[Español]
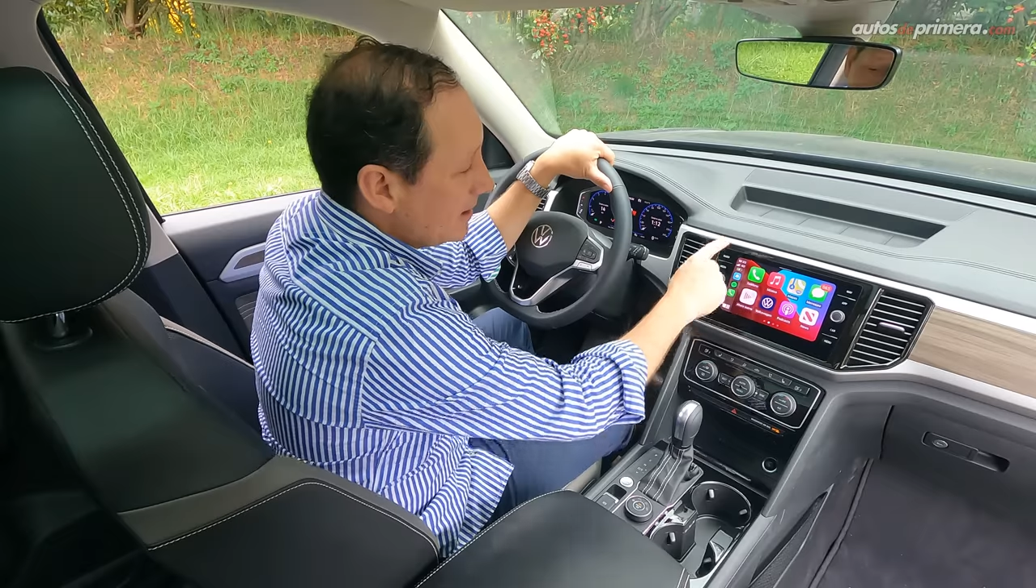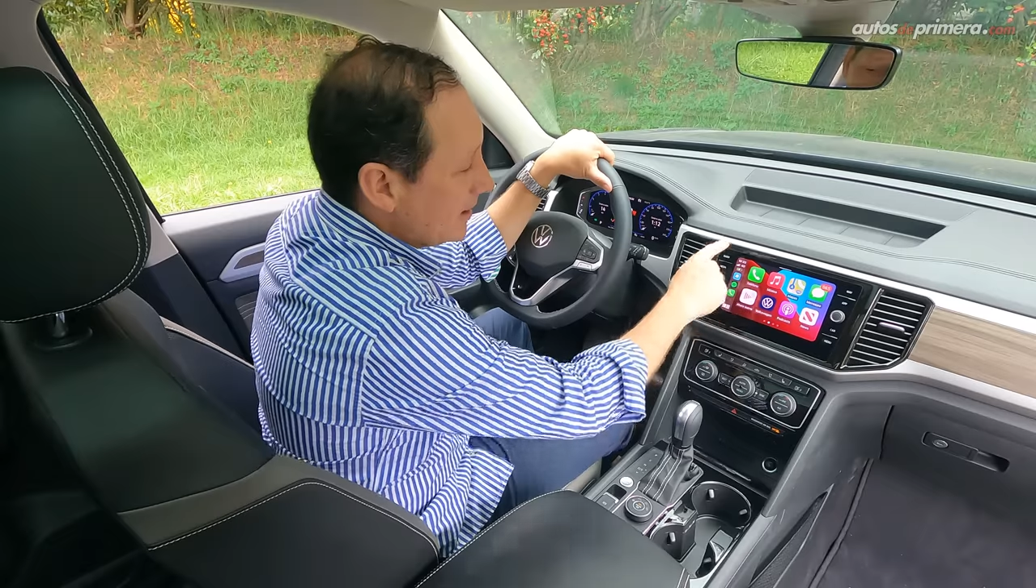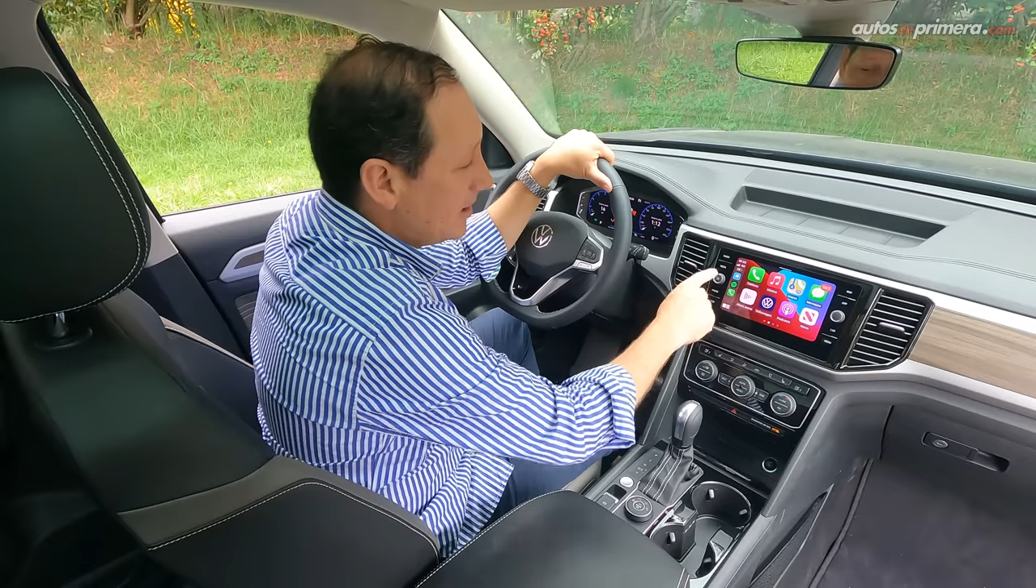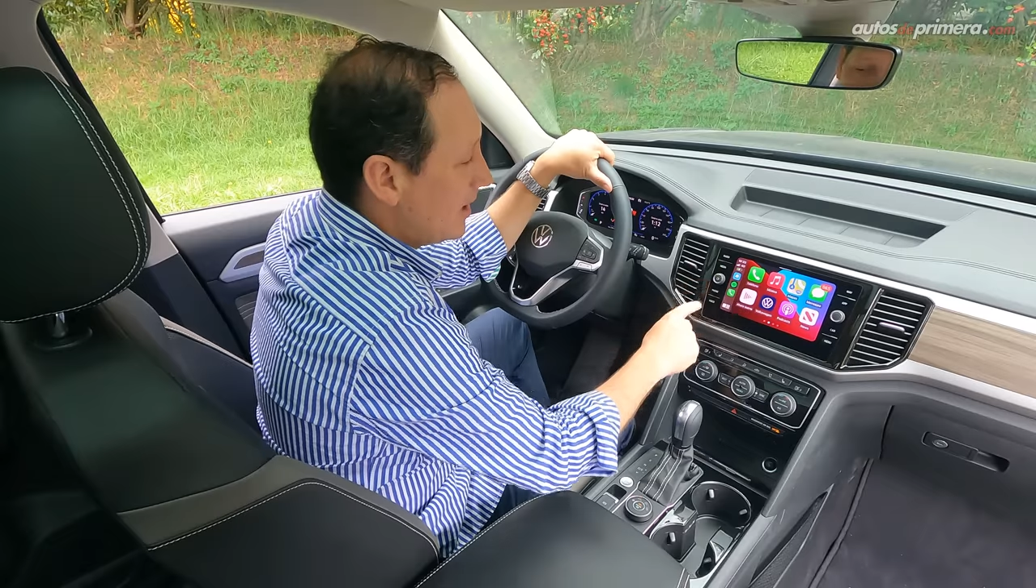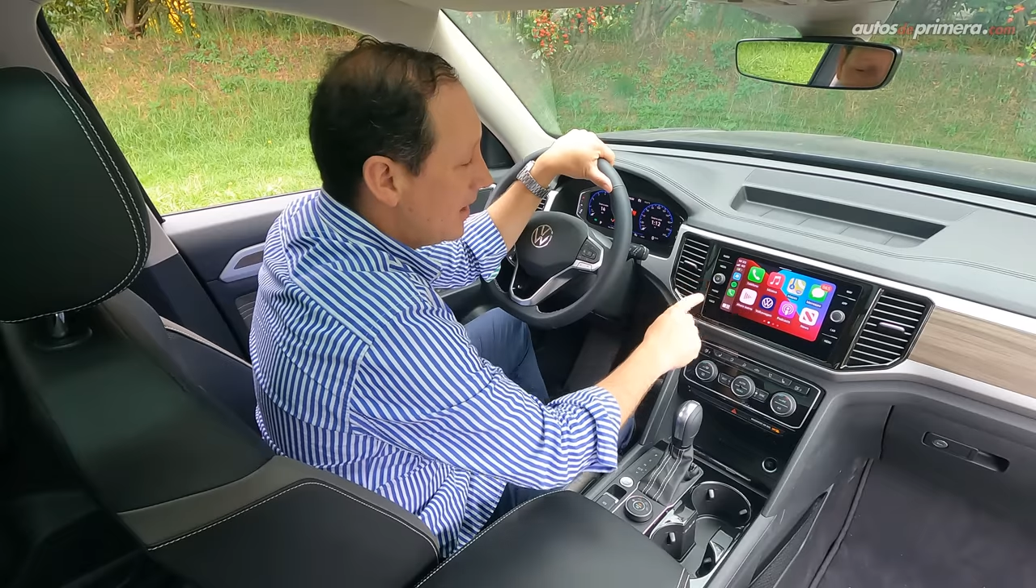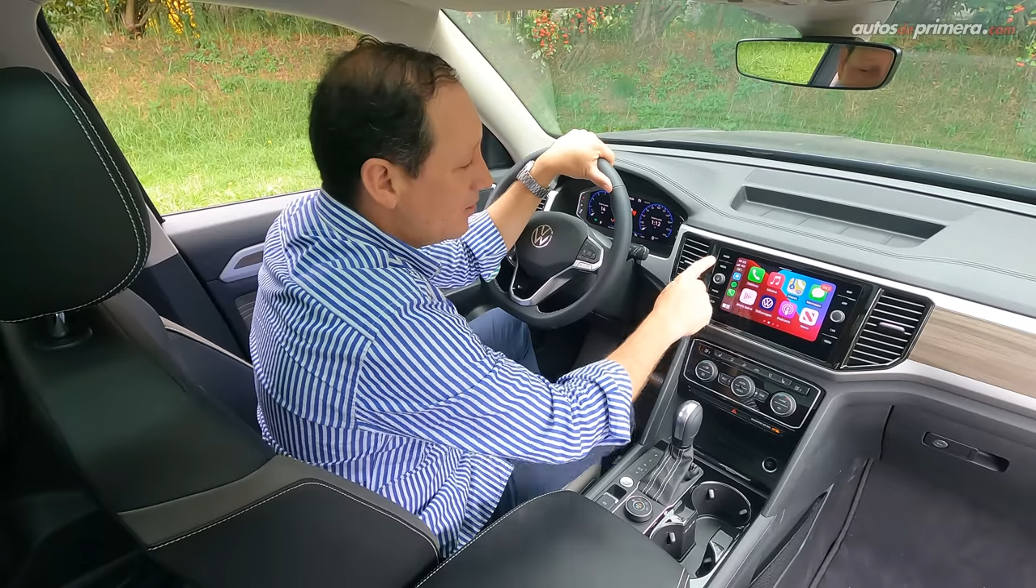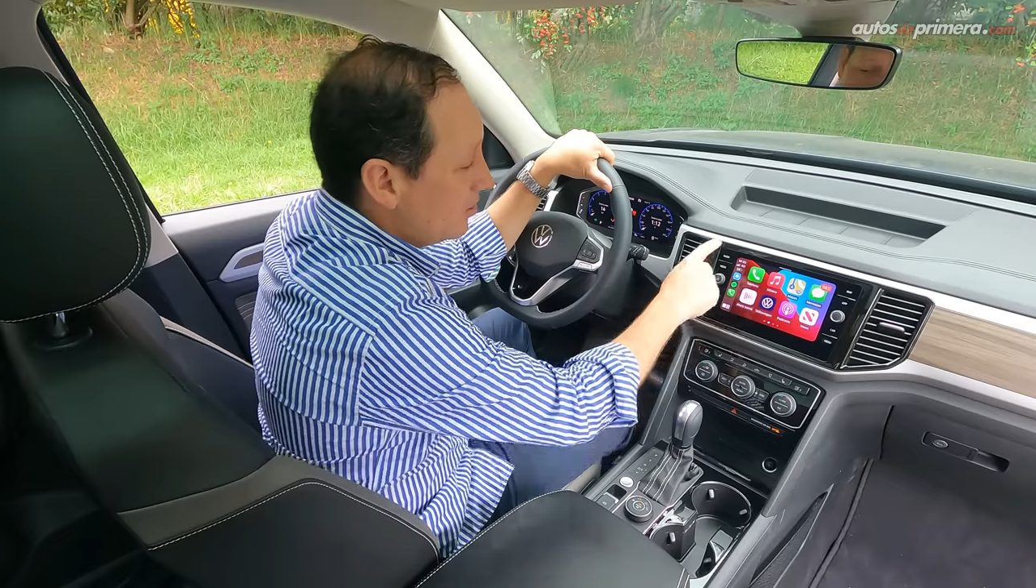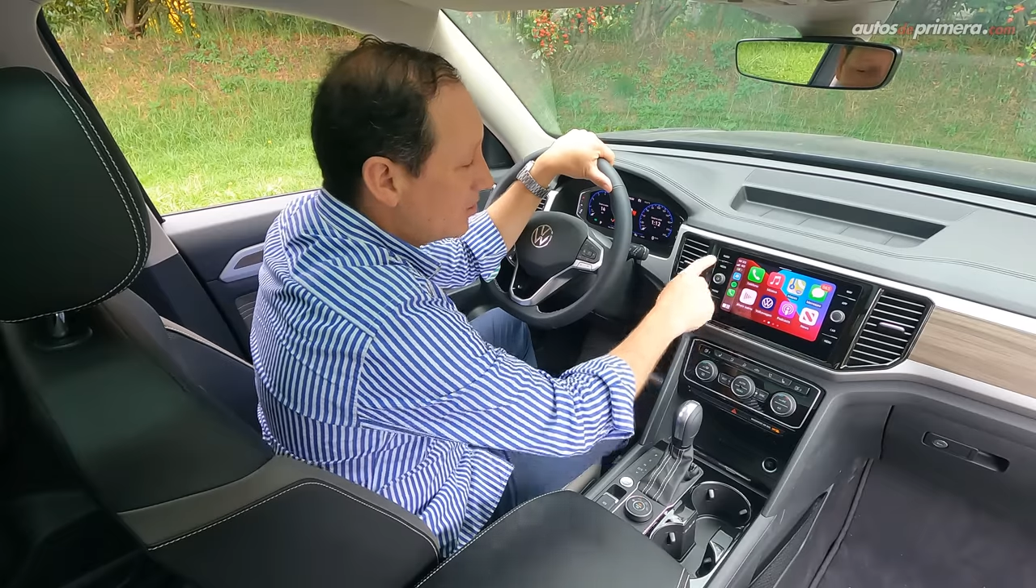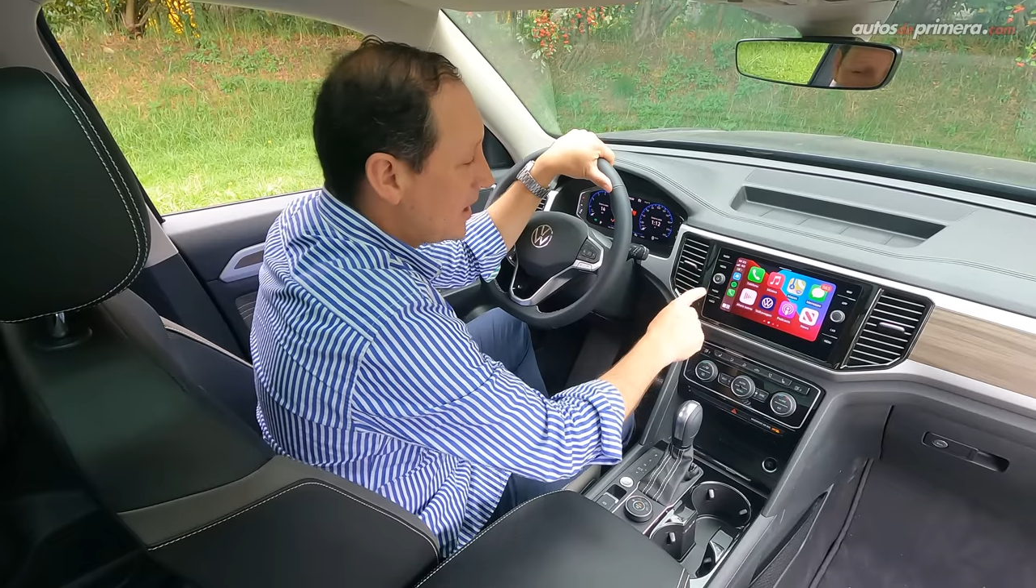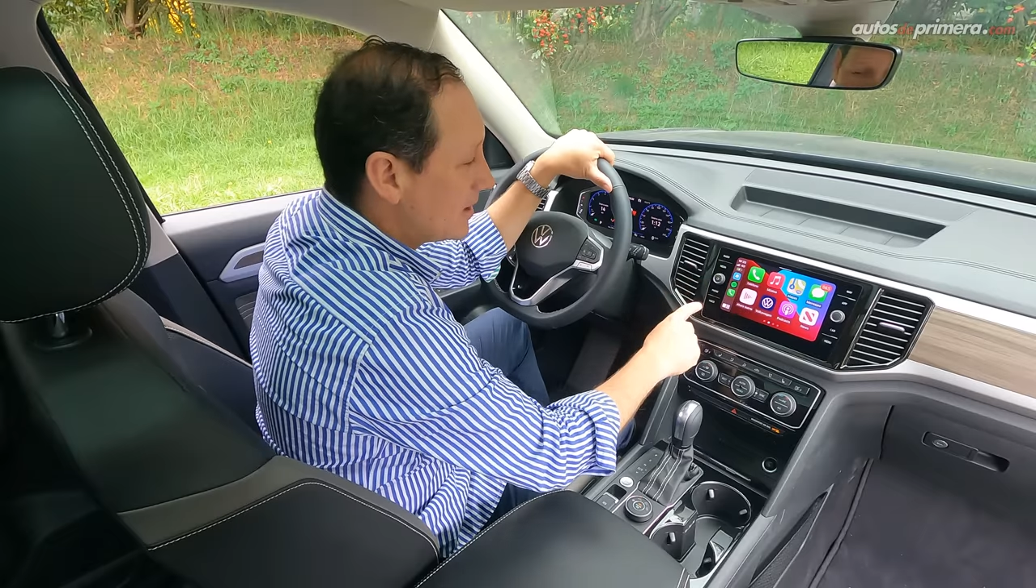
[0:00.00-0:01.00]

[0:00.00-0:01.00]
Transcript: que tiene algunos